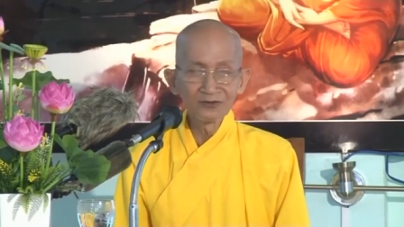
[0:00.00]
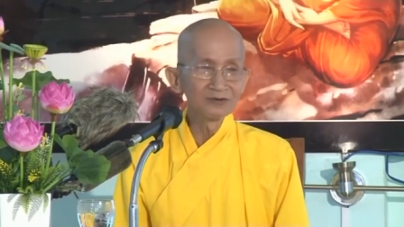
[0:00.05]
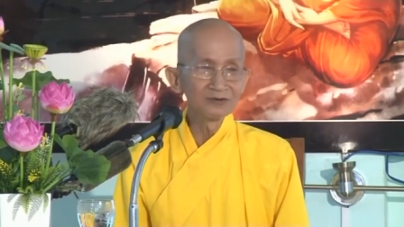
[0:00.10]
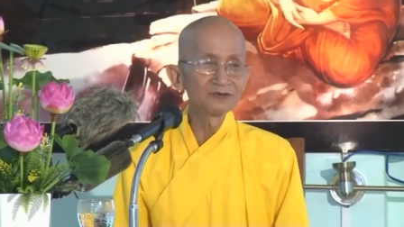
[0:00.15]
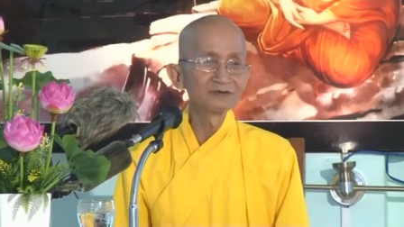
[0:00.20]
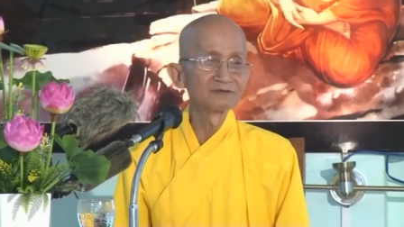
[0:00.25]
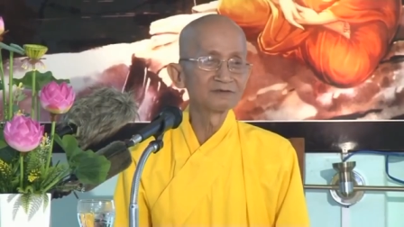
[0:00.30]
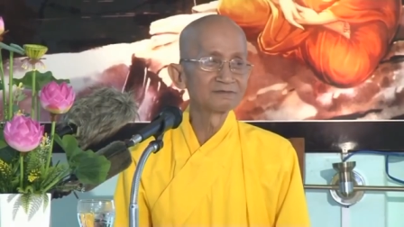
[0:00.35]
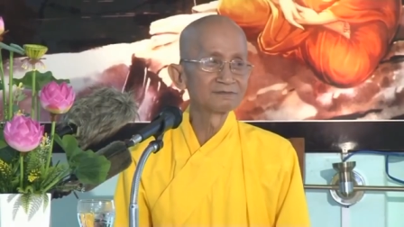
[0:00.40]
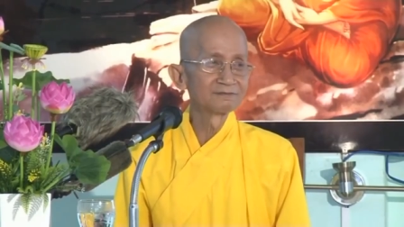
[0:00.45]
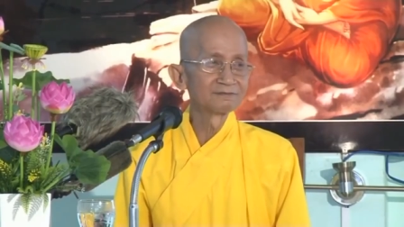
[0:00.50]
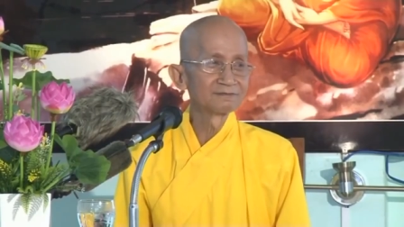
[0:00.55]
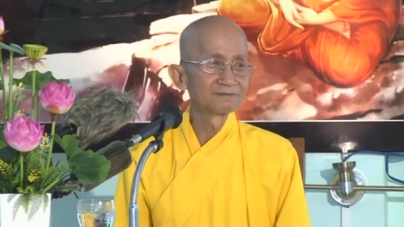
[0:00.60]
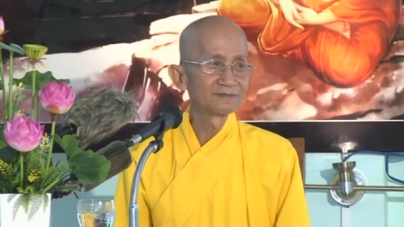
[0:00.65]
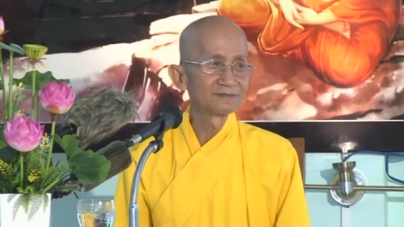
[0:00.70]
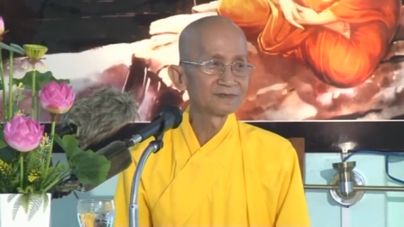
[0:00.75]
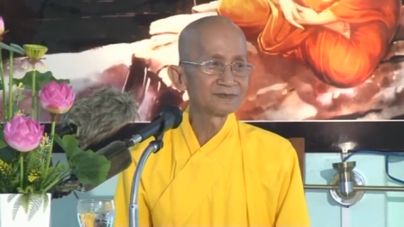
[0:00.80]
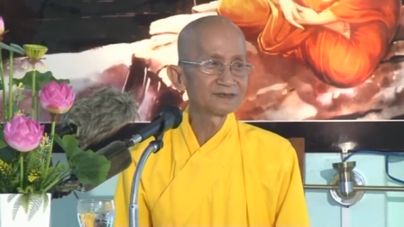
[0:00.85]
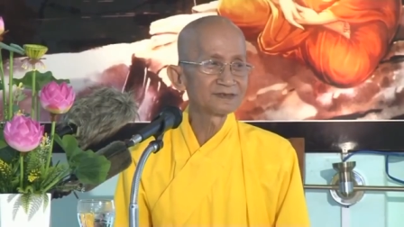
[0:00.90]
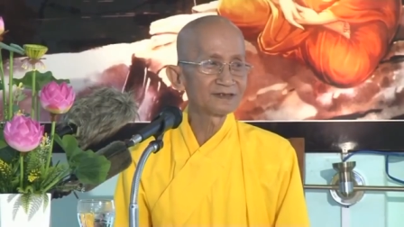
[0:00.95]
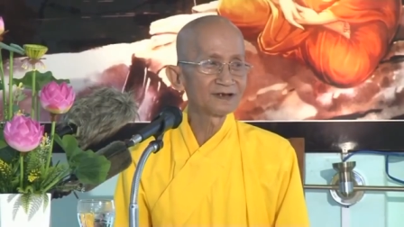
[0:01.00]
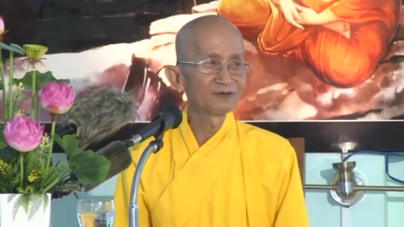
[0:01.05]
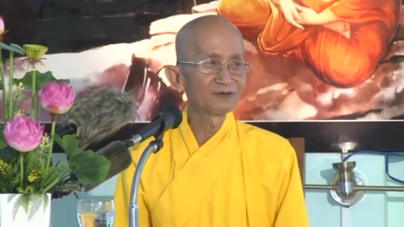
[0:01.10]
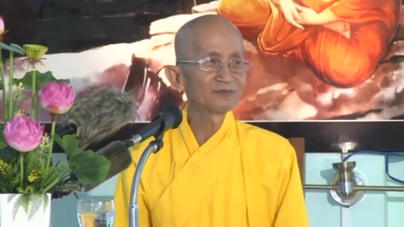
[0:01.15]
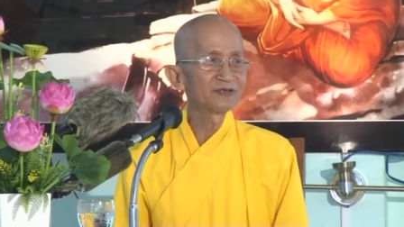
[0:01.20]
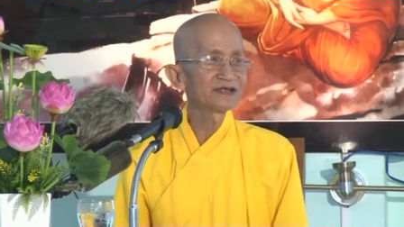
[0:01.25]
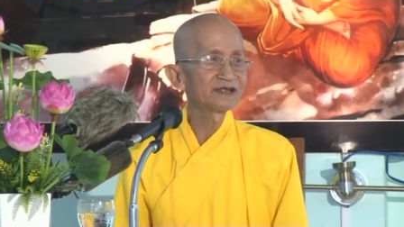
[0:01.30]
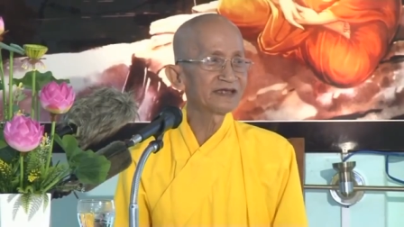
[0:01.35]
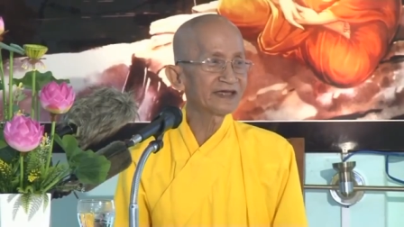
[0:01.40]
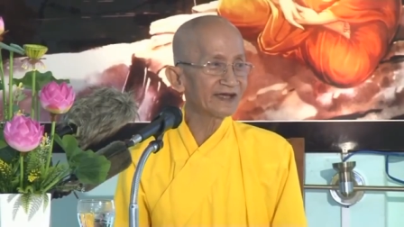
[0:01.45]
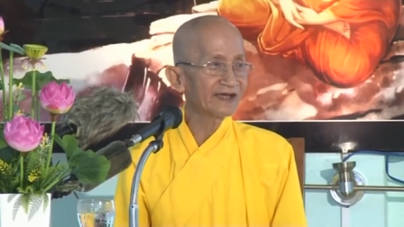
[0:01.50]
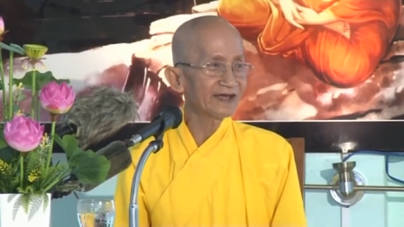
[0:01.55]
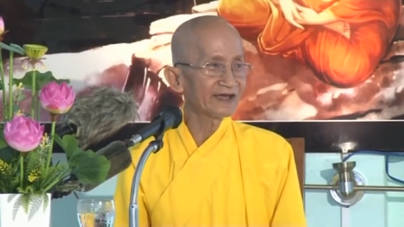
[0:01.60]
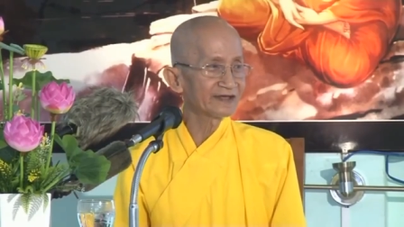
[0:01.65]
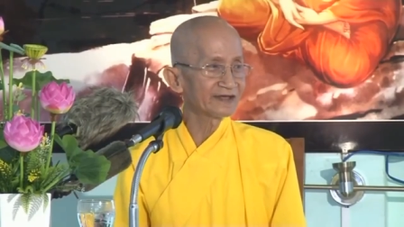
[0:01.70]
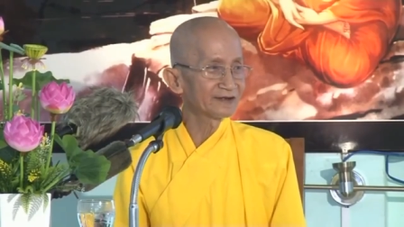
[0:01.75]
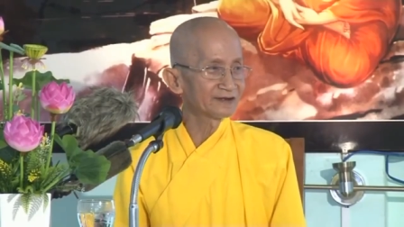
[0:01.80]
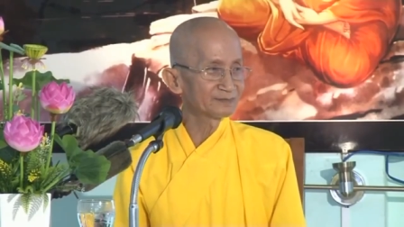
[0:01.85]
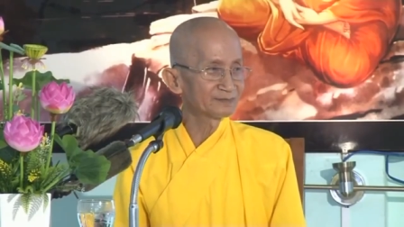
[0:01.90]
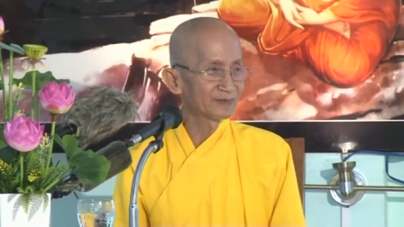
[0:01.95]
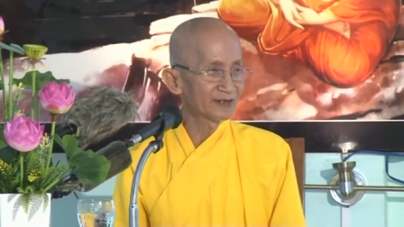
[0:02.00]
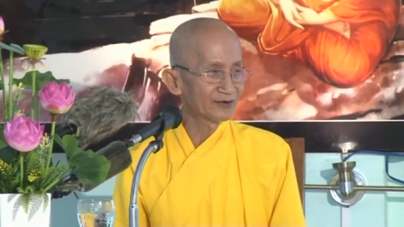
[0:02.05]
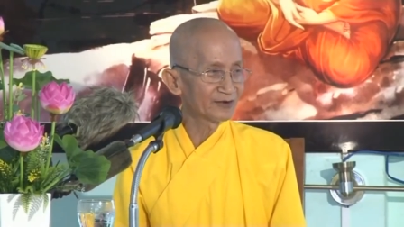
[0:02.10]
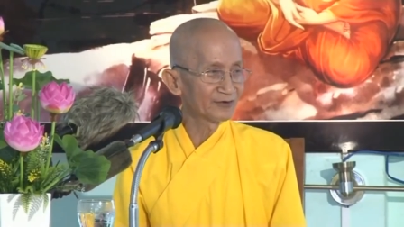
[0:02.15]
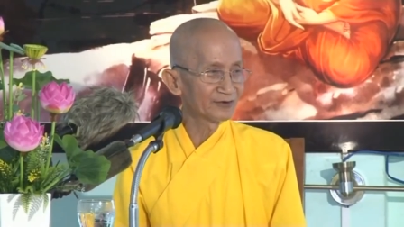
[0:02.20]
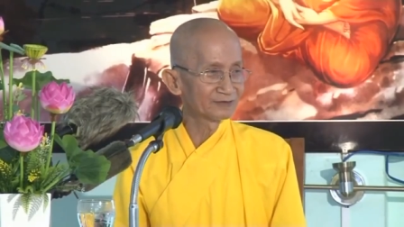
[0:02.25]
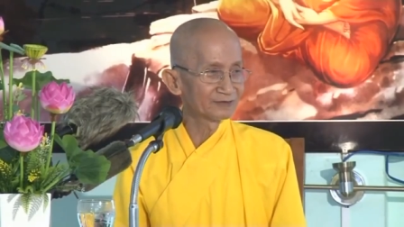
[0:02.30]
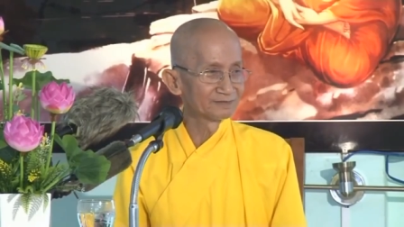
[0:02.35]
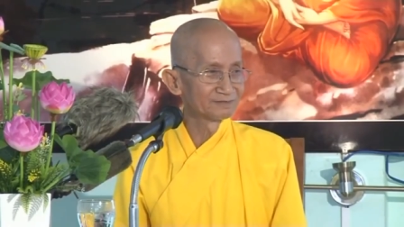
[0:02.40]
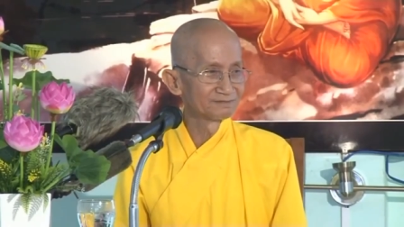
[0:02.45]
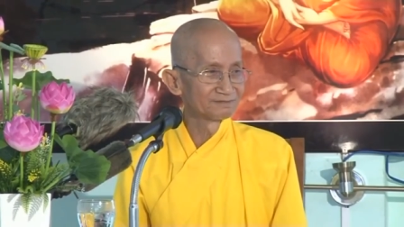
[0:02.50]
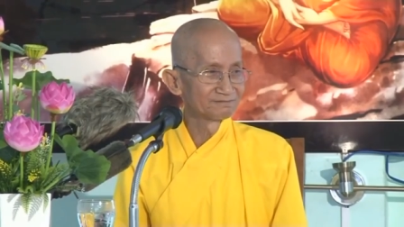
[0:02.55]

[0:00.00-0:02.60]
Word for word: thương chứ không biết ghét ai hết mấy con